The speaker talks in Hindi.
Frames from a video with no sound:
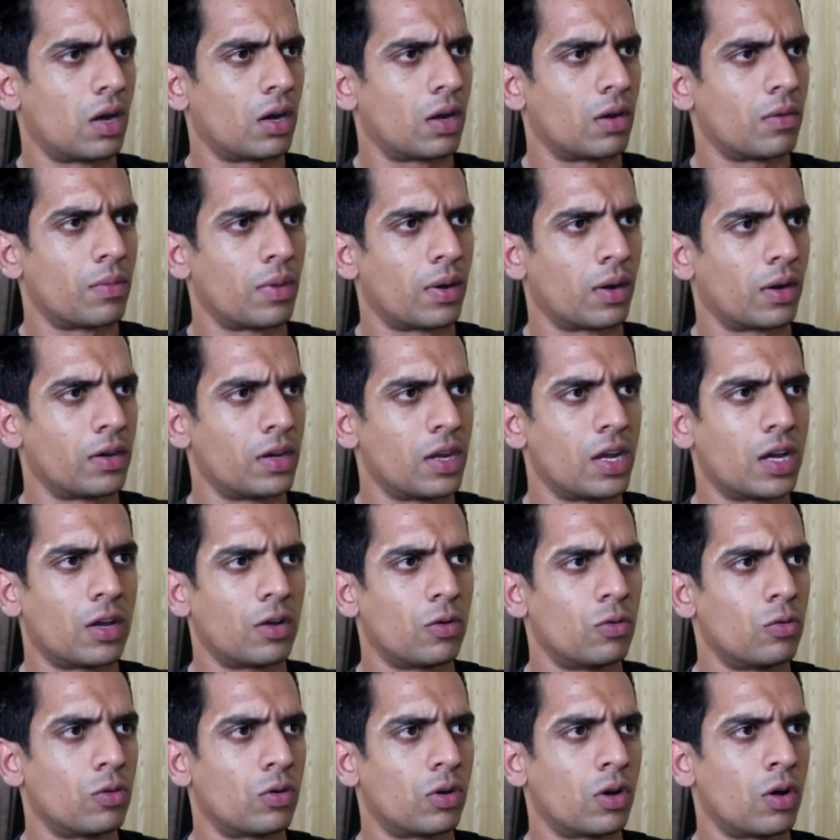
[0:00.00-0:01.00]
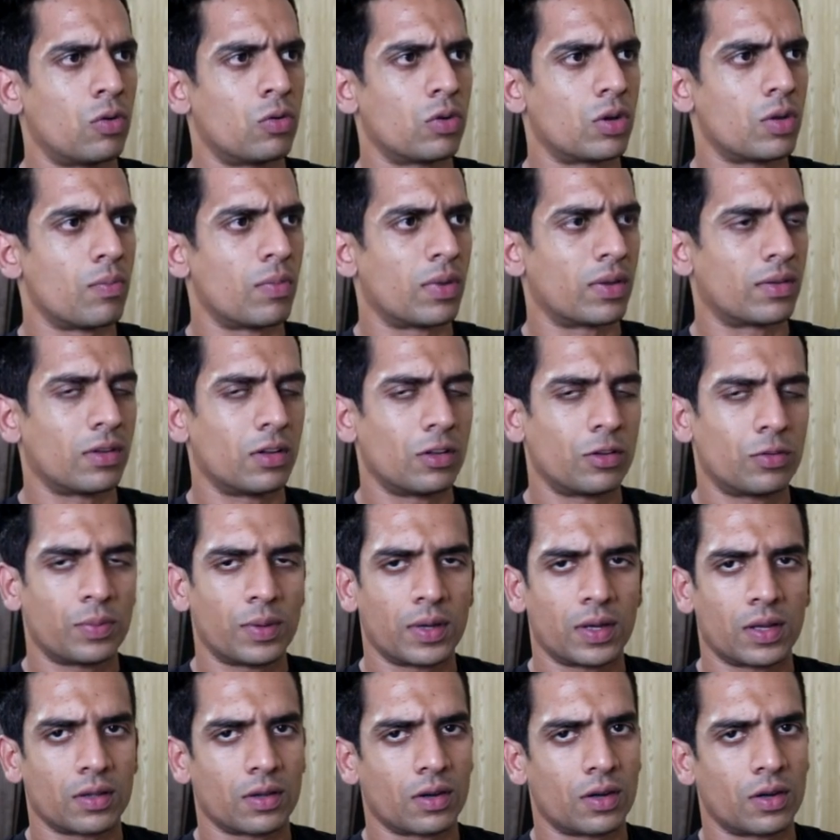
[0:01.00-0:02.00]
अगर मैं ये करूँ कहूँ कि मसल्स
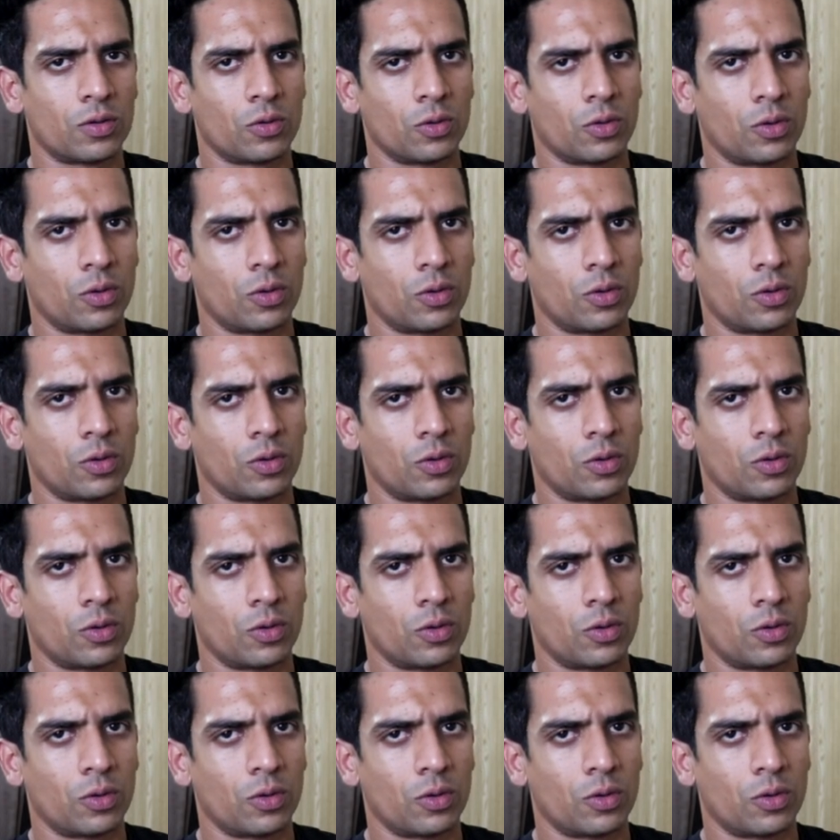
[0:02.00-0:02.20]
पे कितना